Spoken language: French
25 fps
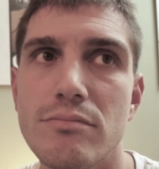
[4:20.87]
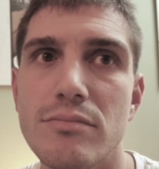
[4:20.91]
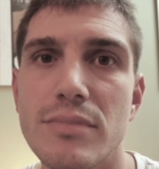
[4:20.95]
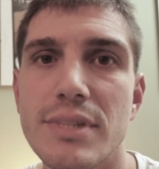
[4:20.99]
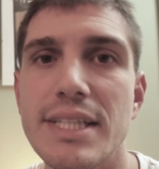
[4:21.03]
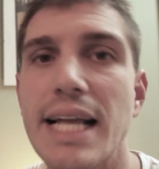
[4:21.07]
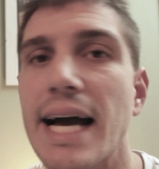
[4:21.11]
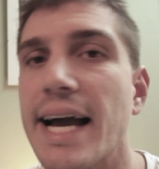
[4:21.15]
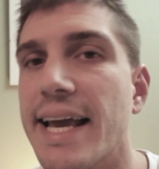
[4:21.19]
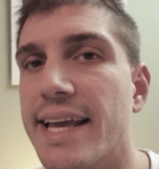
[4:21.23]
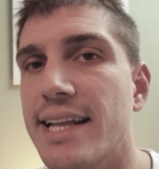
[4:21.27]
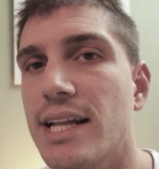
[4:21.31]

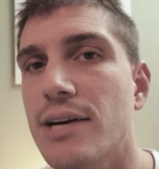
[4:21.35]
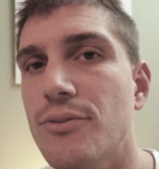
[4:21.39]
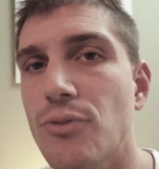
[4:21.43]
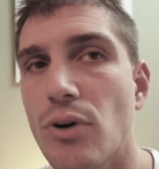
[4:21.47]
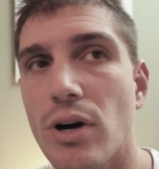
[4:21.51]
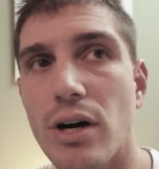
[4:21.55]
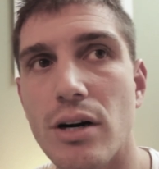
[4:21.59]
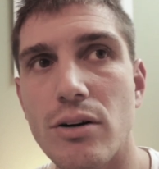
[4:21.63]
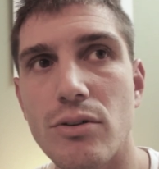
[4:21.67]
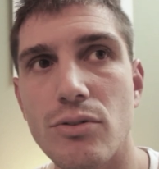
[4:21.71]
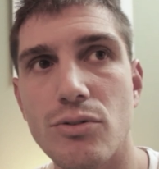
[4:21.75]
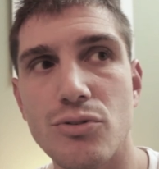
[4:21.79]
n'a rien à
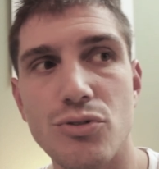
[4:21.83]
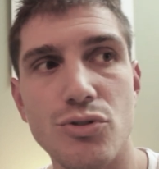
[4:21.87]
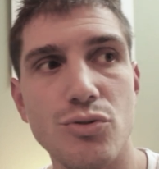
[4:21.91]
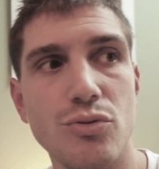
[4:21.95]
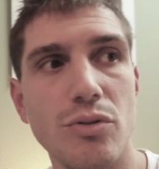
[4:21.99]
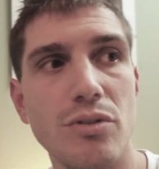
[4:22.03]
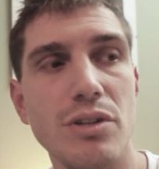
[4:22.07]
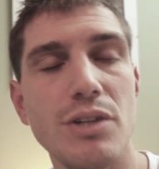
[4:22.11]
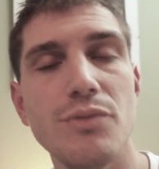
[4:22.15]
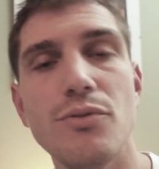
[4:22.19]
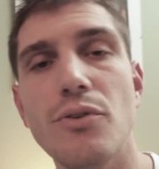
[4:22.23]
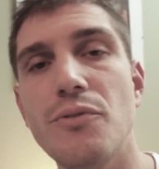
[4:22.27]
voir, que ce
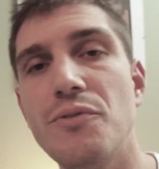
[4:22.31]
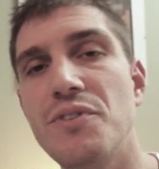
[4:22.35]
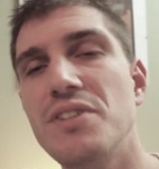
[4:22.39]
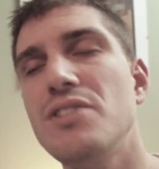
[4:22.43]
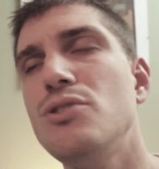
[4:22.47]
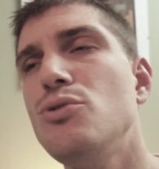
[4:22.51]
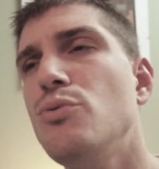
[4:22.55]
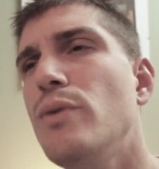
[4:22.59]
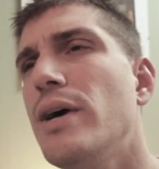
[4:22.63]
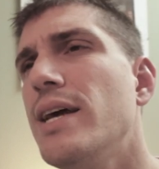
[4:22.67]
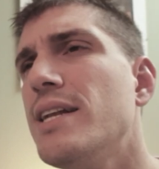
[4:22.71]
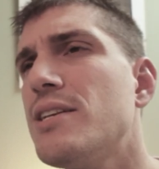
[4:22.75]
soit au niveau
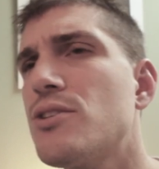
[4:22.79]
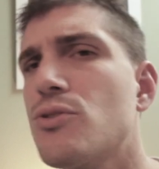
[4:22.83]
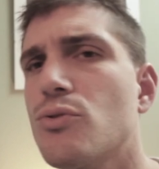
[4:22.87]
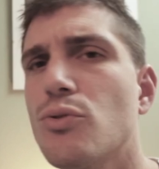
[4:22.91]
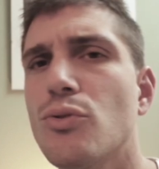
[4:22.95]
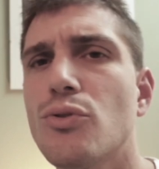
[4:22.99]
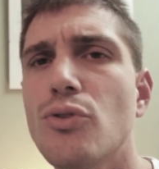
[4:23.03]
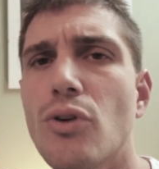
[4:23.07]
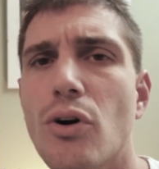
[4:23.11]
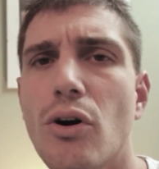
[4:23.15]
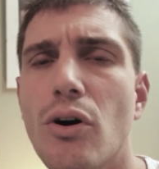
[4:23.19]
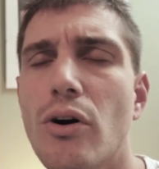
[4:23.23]
visuel,
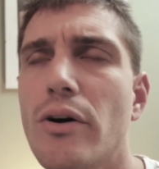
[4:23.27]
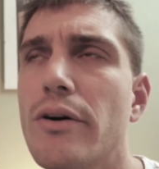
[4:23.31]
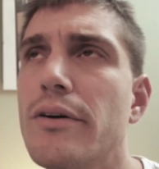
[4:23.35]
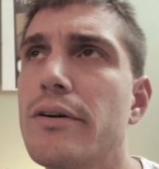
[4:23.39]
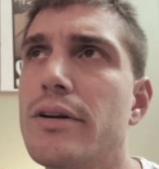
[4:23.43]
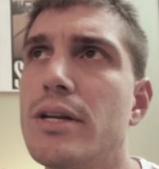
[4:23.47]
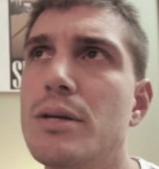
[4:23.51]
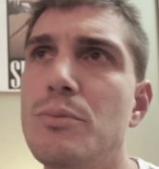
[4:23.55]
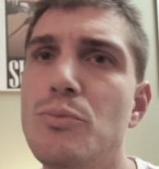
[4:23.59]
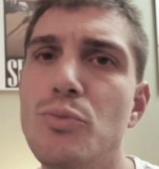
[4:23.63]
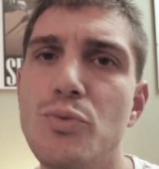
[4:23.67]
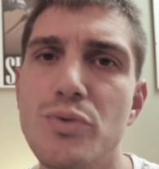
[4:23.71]
sonore,
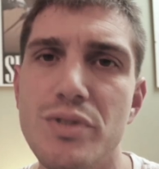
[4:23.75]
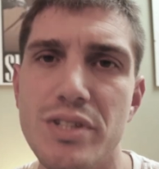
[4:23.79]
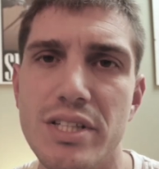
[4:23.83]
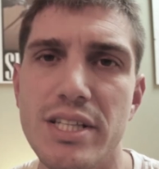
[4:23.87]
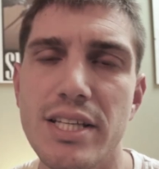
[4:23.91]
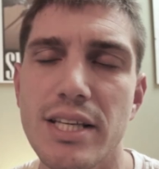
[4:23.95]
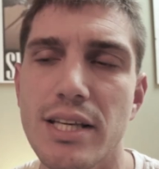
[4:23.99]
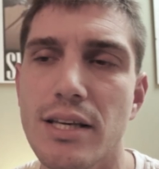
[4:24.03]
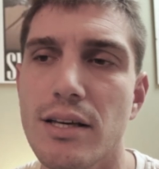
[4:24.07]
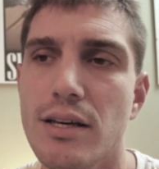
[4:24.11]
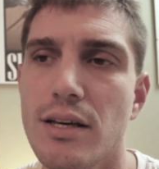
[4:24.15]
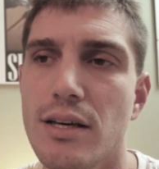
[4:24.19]
les
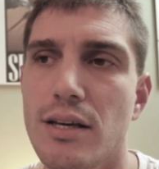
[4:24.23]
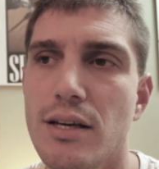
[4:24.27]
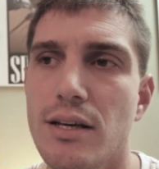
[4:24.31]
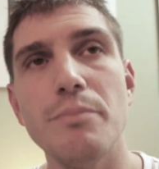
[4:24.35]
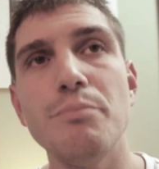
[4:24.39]
musiques.